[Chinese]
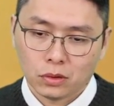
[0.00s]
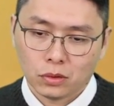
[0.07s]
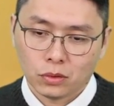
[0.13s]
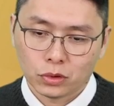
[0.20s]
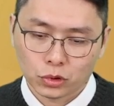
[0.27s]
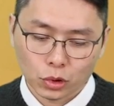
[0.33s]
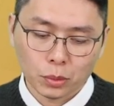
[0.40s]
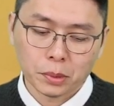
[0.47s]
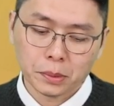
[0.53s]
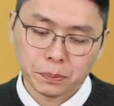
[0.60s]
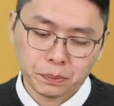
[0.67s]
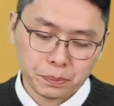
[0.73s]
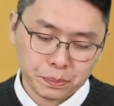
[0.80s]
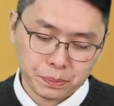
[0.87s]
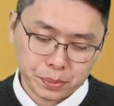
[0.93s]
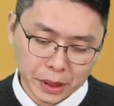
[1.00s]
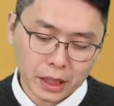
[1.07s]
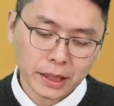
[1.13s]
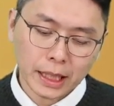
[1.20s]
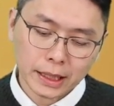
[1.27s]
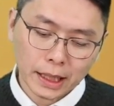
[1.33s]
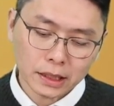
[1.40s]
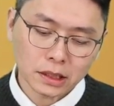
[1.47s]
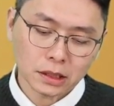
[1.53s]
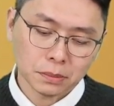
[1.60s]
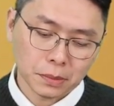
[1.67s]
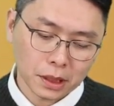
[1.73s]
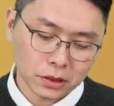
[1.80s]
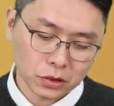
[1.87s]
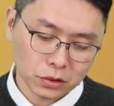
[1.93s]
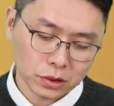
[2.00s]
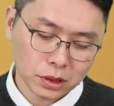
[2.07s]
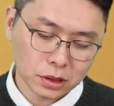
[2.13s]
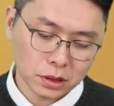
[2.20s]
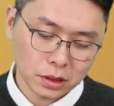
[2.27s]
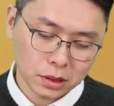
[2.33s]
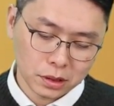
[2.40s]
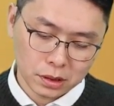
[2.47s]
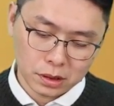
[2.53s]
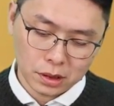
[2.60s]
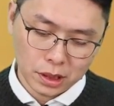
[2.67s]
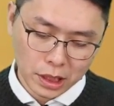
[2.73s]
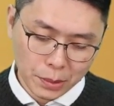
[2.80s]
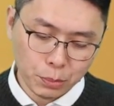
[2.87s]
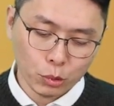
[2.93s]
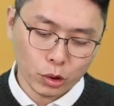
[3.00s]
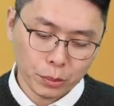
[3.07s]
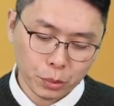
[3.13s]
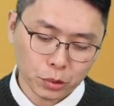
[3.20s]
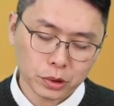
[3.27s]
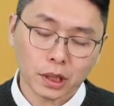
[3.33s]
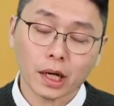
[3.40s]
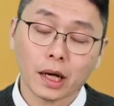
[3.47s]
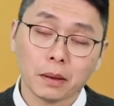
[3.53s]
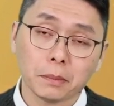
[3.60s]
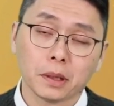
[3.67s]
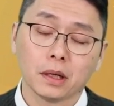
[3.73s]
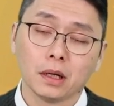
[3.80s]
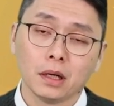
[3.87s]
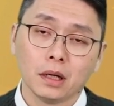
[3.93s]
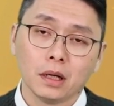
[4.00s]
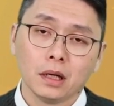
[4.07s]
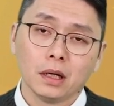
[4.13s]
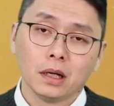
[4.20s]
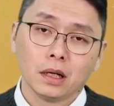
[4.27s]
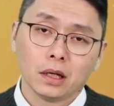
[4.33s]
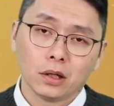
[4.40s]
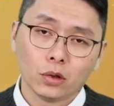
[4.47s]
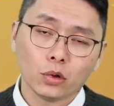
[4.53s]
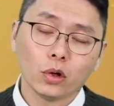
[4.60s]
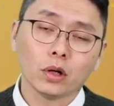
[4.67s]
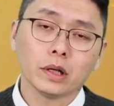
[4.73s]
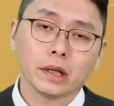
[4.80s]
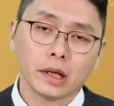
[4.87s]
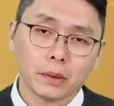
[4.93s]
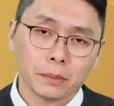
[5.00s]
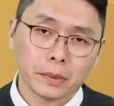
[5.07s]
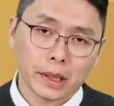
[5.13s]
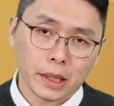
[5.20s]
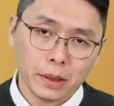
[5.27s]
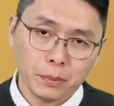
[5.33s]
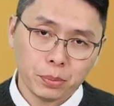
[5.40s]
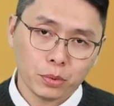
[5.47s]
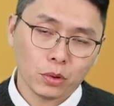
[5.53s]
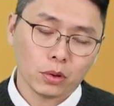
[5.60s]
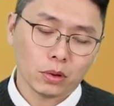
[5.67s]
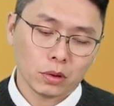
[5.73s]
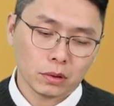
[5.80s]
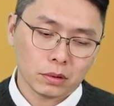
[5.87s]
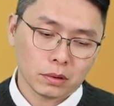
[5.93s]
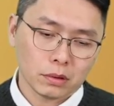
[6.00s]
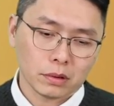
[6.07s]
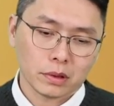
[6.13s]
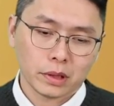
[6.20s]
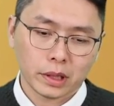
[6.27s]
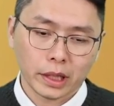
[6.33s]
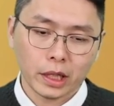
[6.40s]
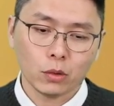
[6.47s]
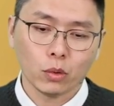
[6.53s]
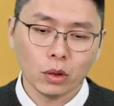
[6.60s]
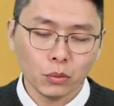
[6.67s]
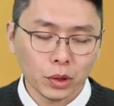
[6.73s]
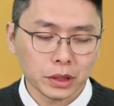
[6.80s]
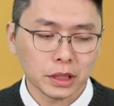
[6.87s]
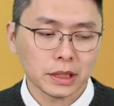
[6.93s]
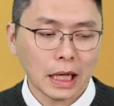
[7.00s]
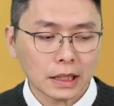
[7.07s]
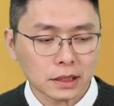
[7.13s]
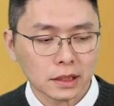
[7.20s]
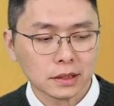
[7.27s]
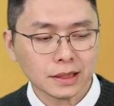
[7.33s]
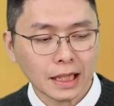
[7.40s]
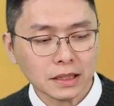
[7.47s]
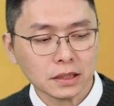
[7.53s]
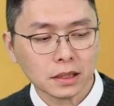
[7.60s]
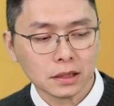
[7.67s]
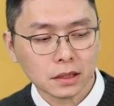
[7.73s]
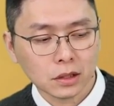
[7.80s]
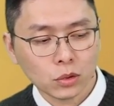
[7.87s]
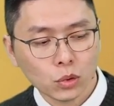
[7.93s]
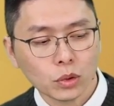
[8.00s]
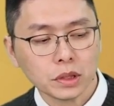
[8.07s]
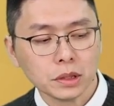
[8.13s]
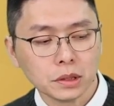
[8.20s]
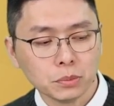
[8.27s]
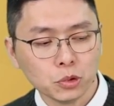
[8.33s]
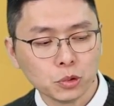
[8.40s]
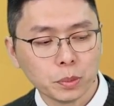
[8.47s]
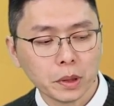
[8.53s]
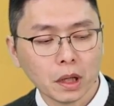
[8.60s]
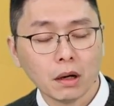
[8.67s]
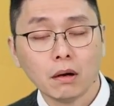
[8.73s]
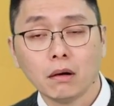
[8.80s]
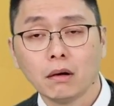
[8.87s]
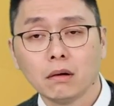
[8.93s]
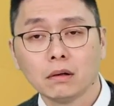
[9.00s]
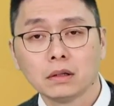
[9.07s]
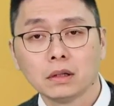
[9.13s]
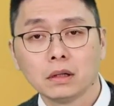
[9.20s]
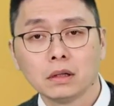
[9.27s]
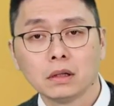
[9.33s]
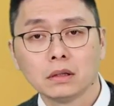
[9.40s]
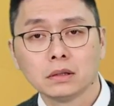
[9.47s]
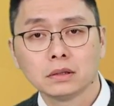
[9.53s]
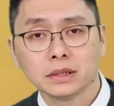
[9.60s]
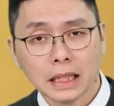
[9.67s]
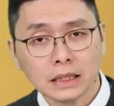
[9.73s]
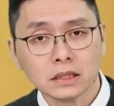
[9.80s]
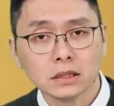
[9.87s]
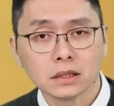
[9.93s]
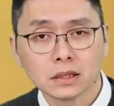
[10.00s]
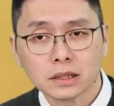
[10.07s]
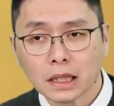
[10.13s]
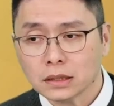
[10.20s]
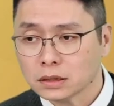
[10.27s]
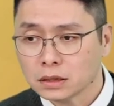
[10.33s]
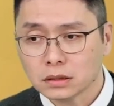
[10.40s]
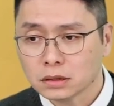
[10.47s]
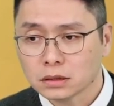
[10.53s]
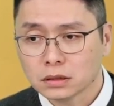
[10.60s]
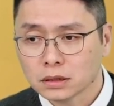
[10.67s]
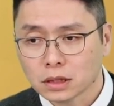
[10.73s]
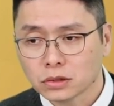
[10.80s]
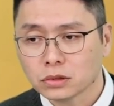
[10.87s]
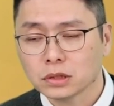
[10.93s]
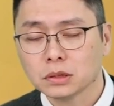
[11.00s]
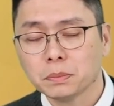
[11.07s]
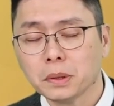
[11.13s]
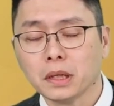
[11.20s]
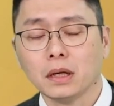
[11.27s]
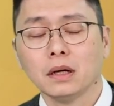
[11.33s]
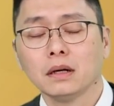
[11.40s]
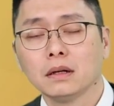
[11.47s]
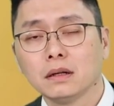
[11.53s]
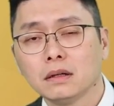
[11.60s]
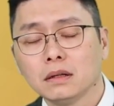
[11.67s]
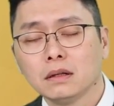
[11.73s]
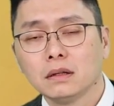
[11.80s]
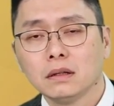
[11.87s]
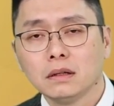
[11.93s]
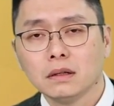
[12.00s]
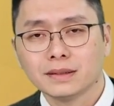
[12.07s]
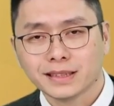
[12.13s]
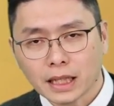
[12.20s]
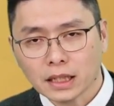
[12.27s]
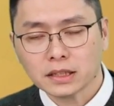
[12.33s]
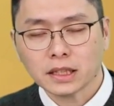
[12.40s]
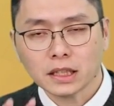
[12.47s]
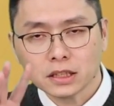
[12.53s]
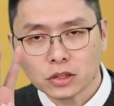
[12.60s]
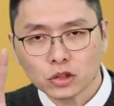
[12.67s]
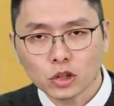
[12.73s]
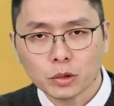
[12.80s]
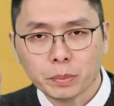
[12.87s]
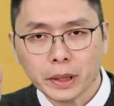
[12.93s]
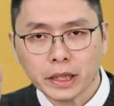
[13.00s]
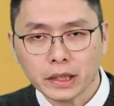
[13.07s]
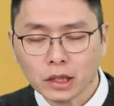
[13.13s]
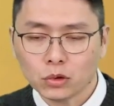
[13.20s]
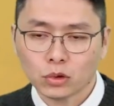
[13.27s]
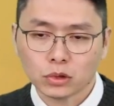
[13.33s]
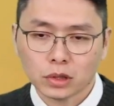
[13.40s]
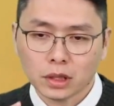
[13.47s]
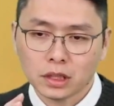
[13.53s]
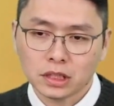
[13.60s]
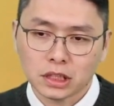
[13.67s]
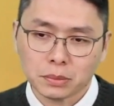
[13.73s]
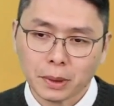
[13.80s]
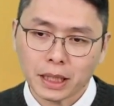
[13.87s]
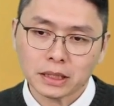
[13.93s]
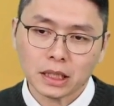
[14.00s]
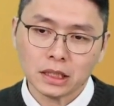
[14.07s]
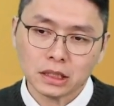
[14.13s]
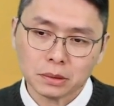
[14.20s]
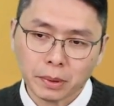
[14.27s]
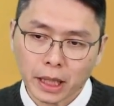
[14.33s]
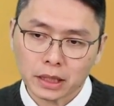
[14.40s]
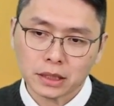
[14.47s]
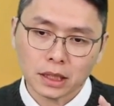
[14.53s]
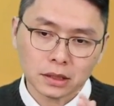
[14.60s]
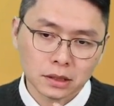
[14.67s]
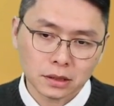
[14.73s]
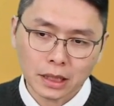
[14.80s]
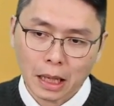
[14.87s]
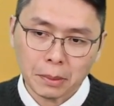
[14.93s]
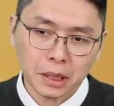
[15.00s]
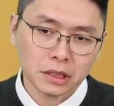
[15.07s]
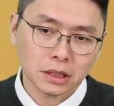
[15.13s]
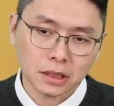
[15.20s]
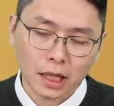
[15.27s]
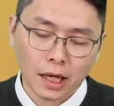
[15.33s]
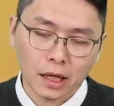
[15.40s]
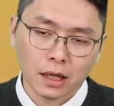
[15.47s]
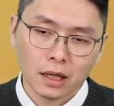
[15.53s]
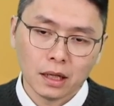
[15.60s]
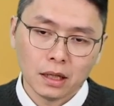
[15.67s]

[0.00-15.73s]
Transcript: 我说我们不要太贪心嘛，就是。一波一波的来嘛，如果每每一波可以稳稳的达成三成的获利目标，三四个三成其实那就是一倍啊，啊三个三成就一倍，那如果说二十几帕、三十几帕这样子搭配起来，